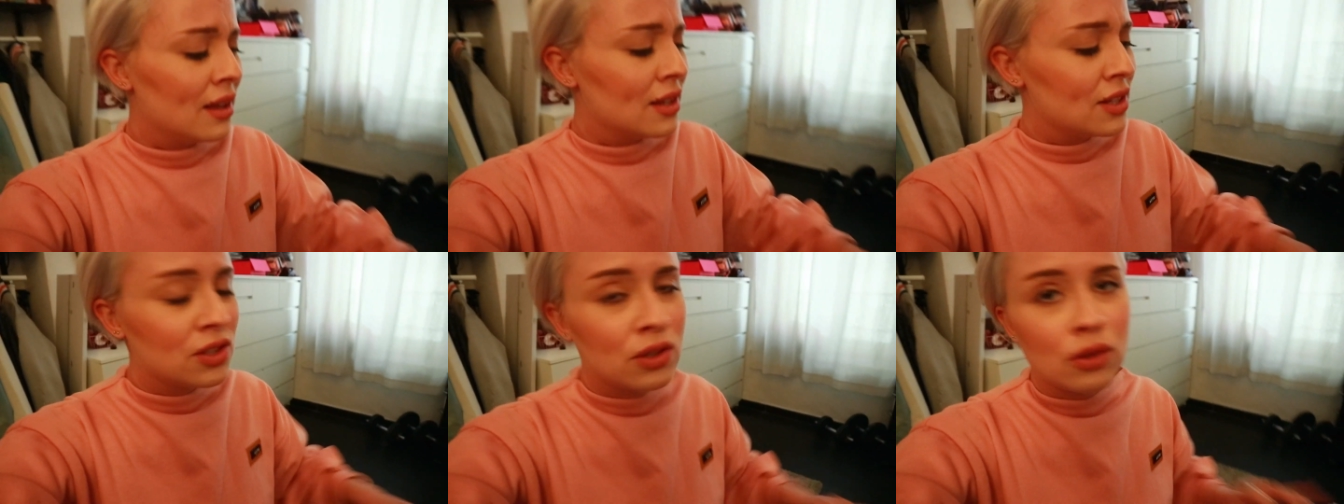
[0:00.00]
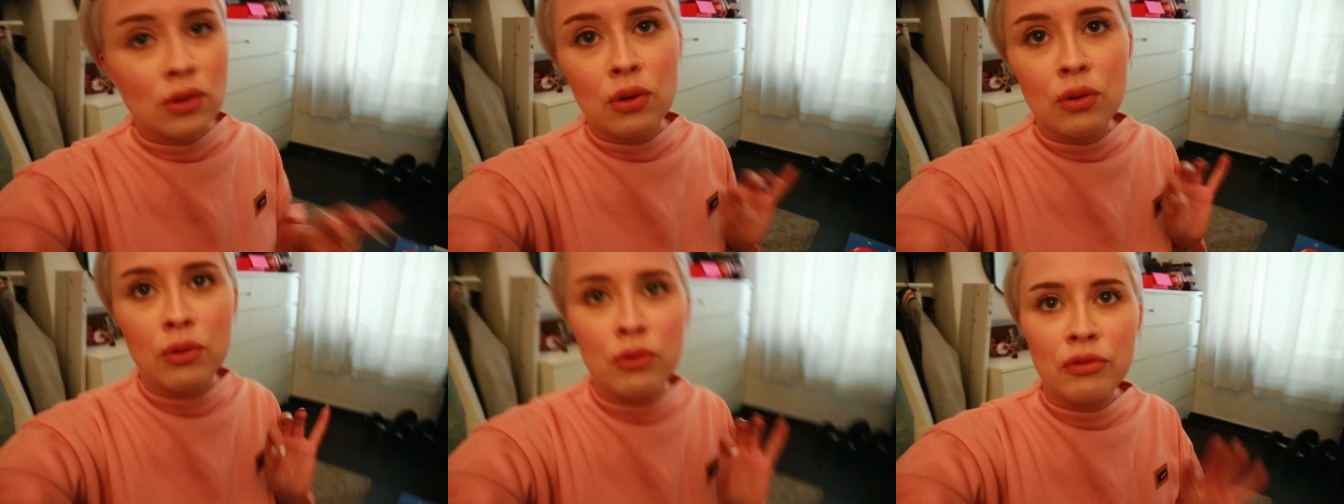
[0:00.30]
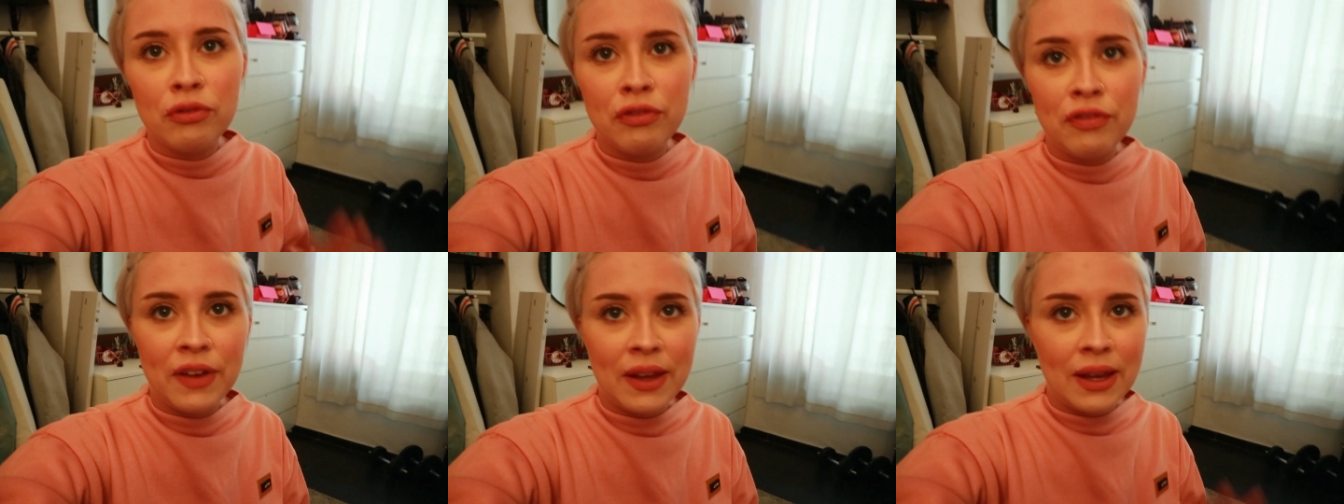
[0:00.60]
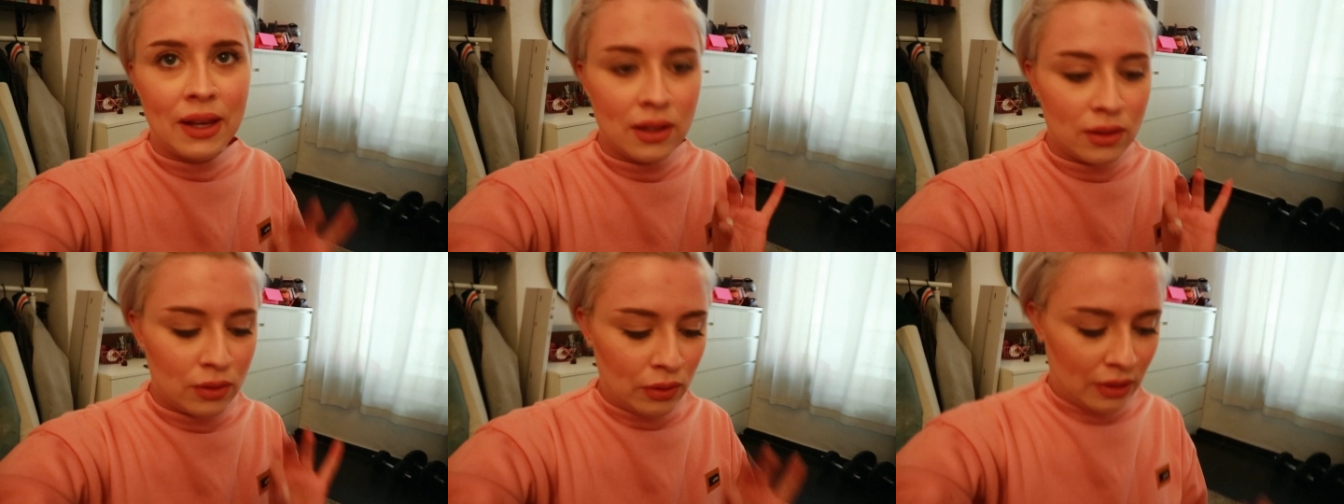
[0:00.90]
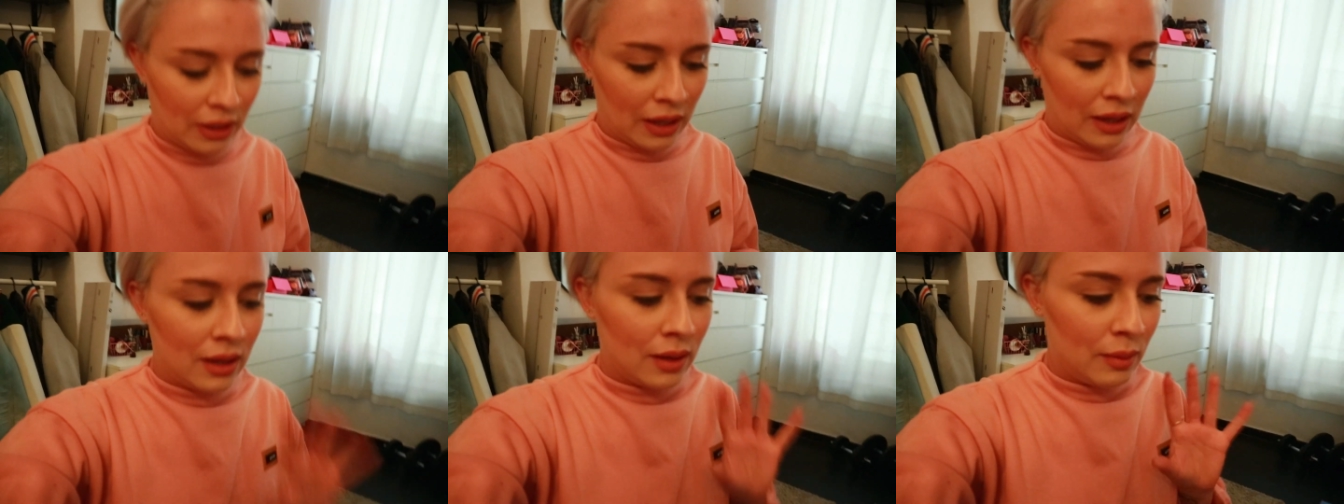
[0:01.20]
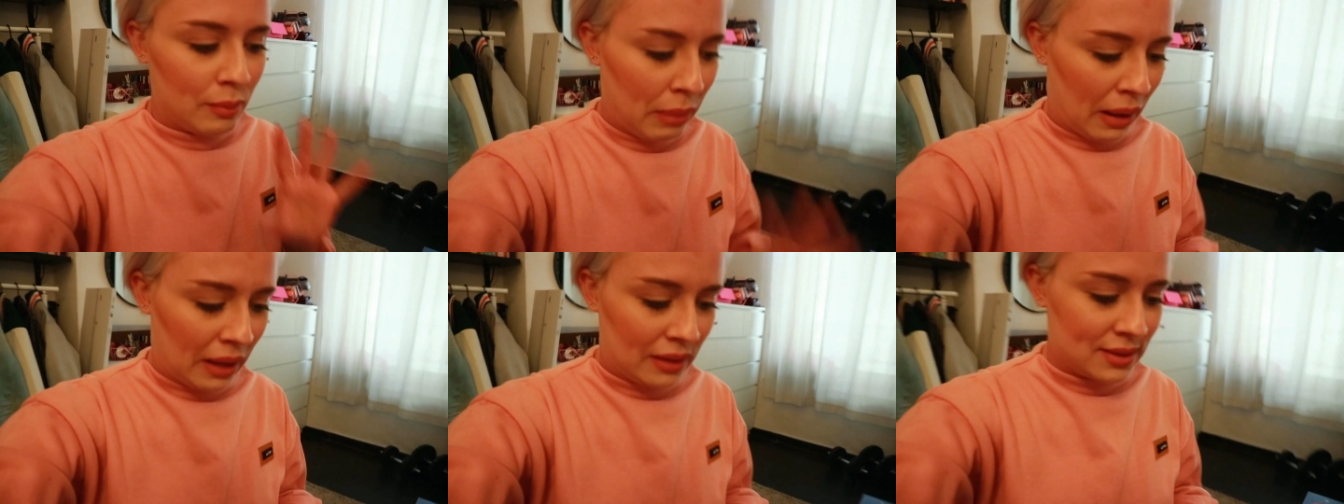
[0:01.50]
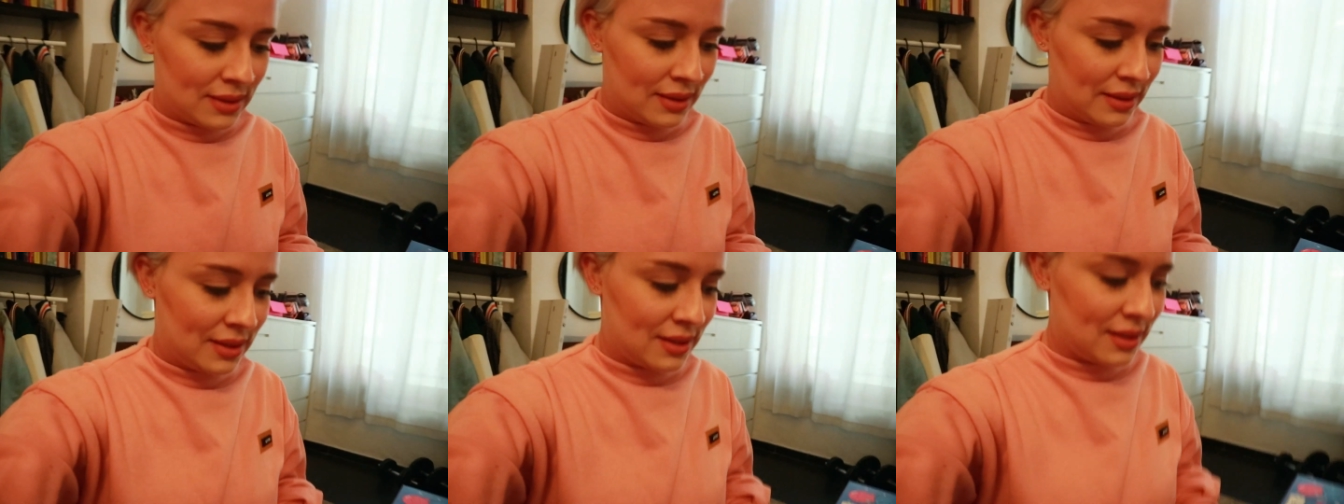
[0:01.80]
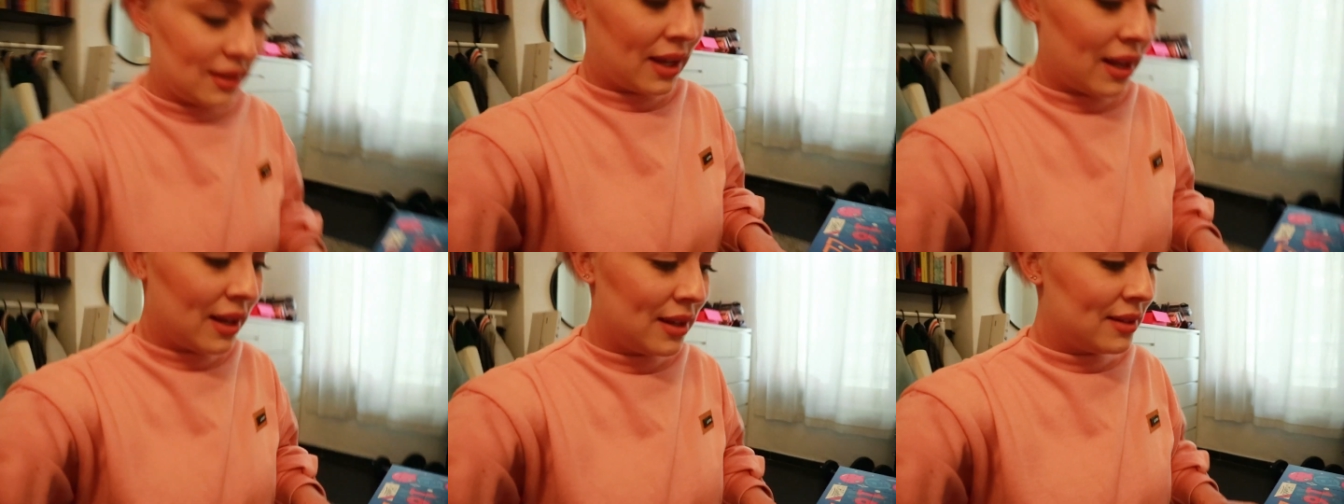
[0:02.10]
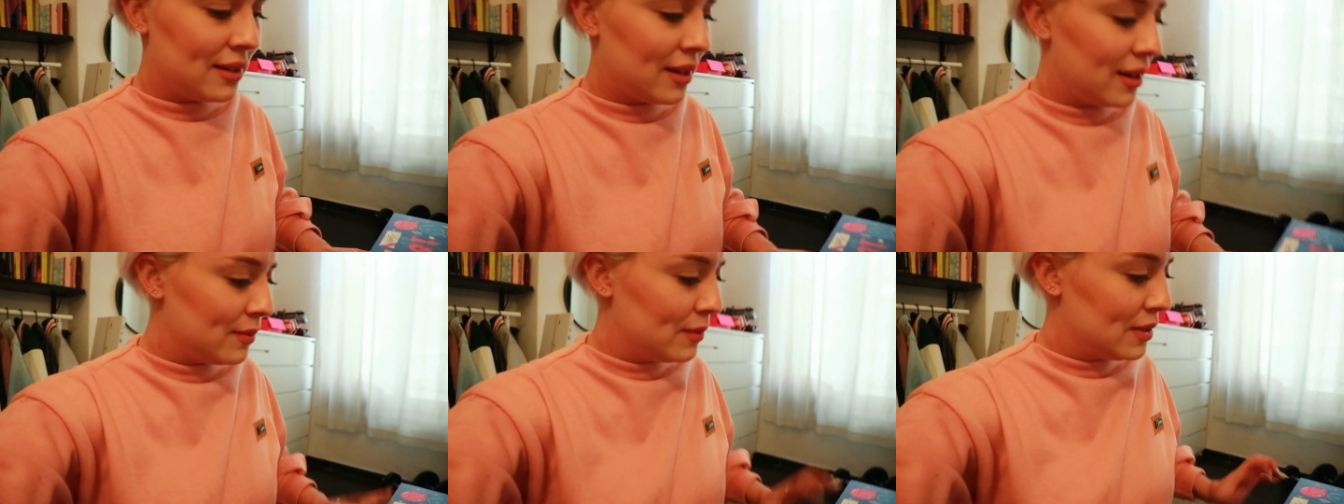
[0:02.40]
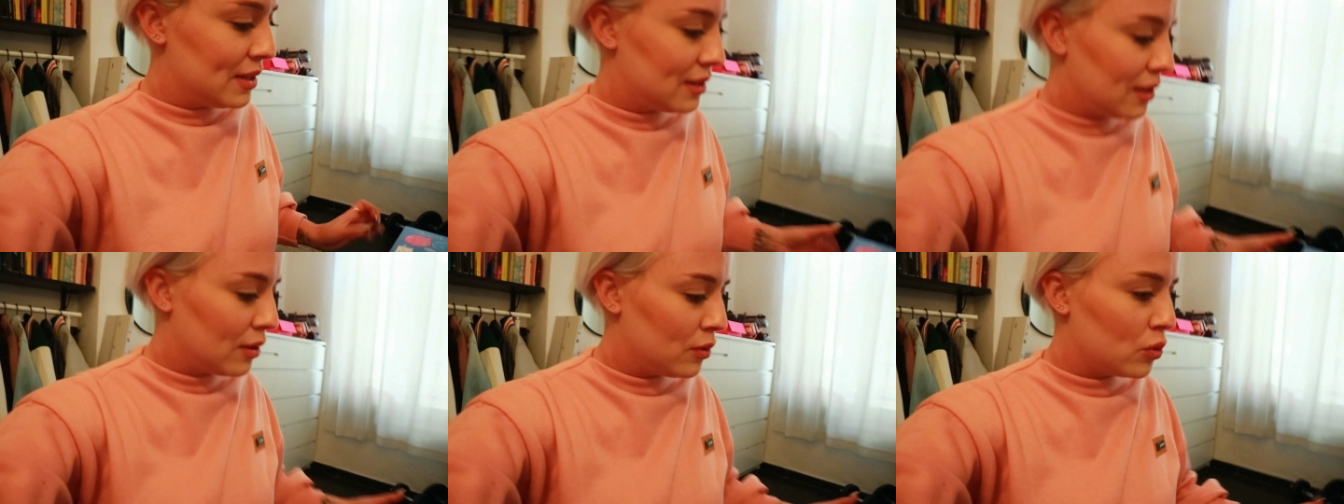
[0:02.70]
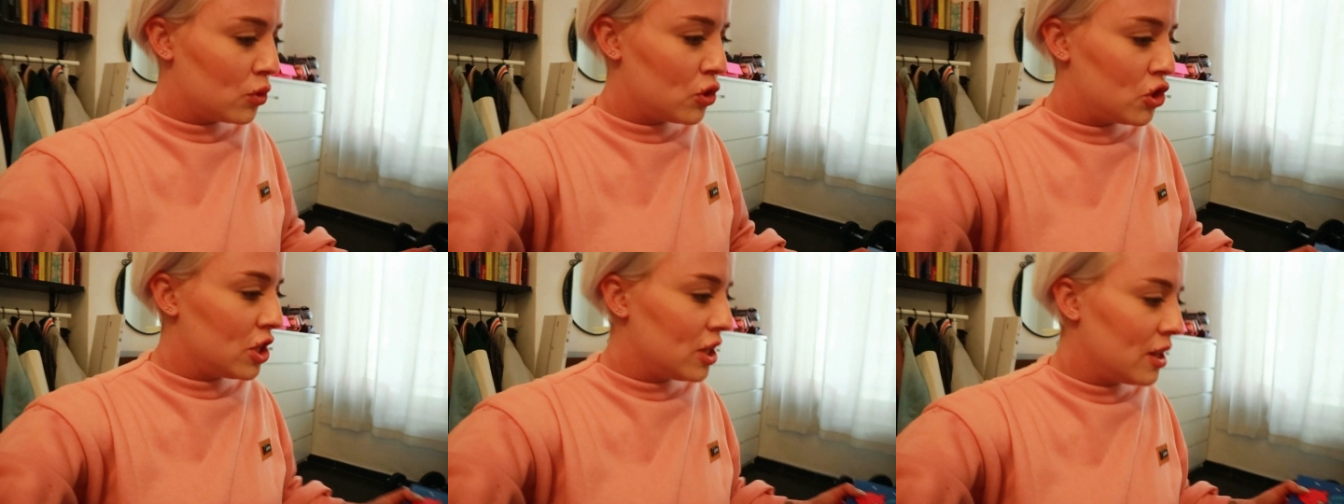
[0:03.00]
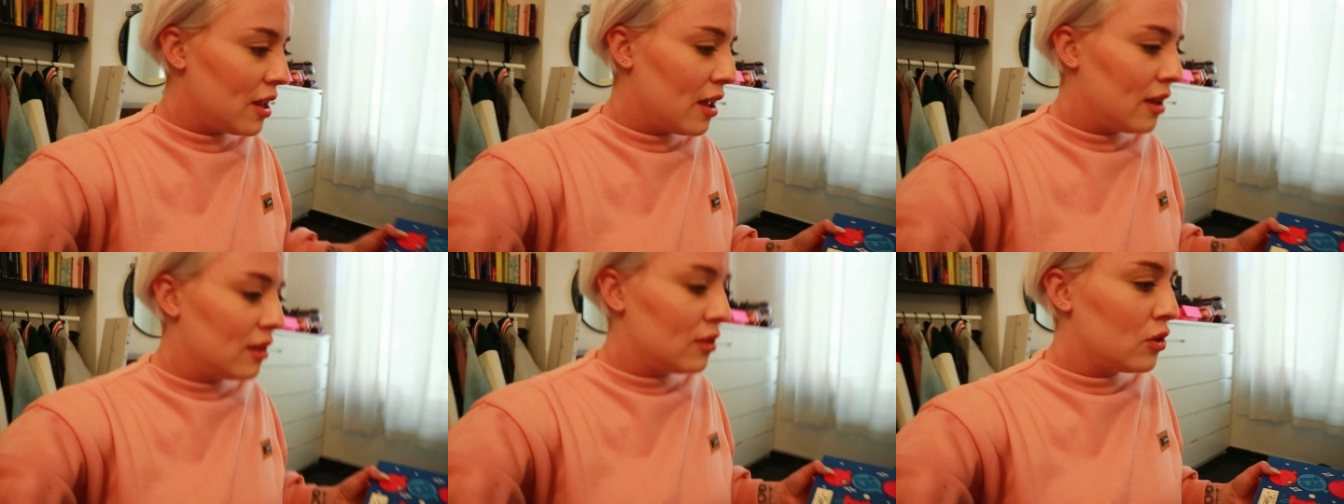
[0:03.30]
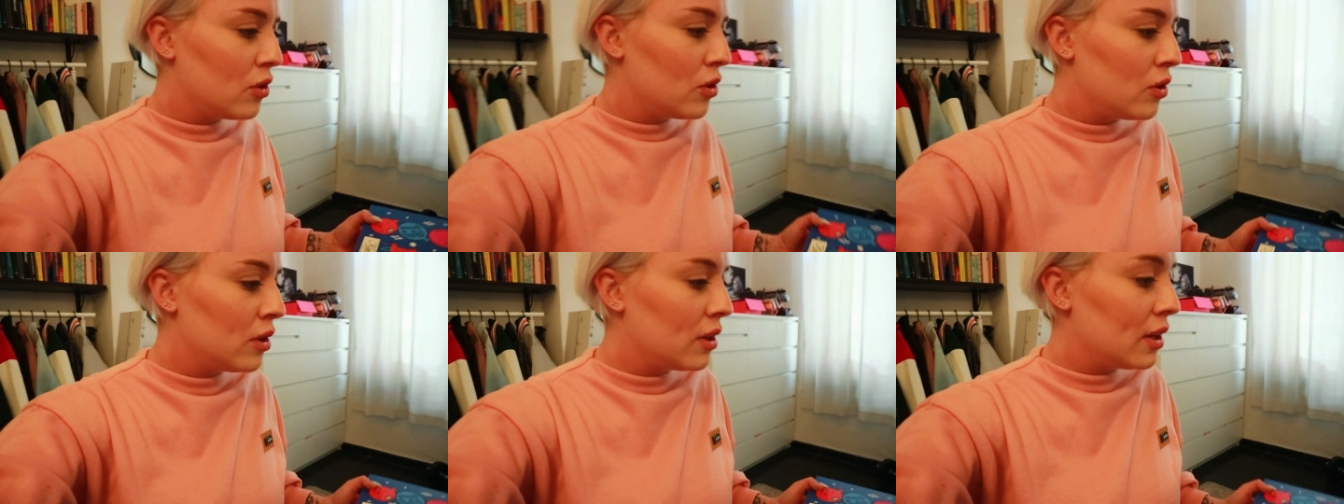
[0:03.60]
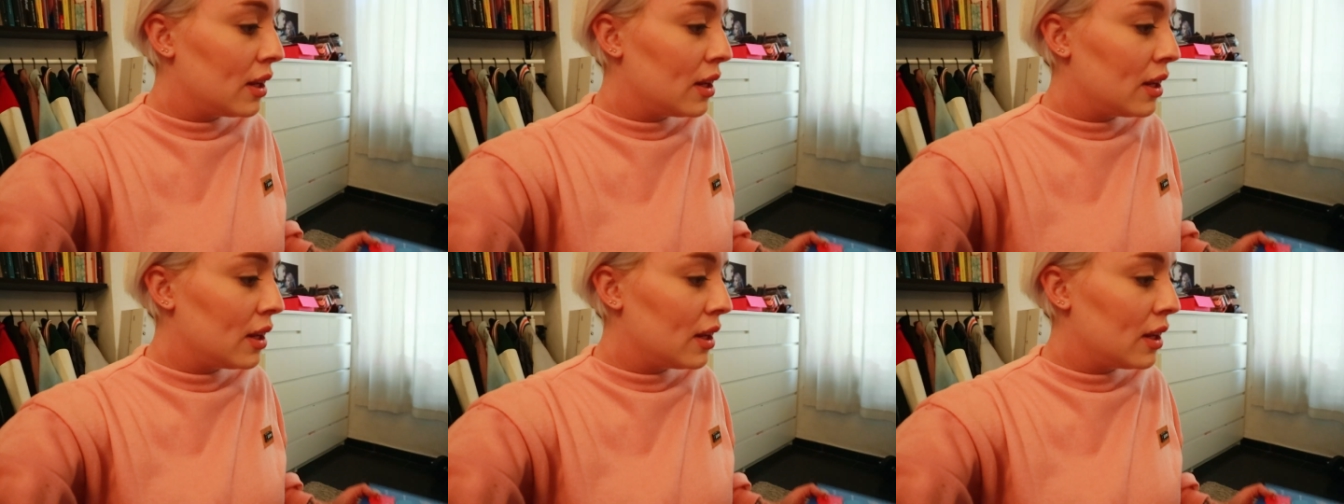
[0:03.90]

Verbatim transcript: sono un fail totale basta, sti sì, calendari mi stanno uccidendo non,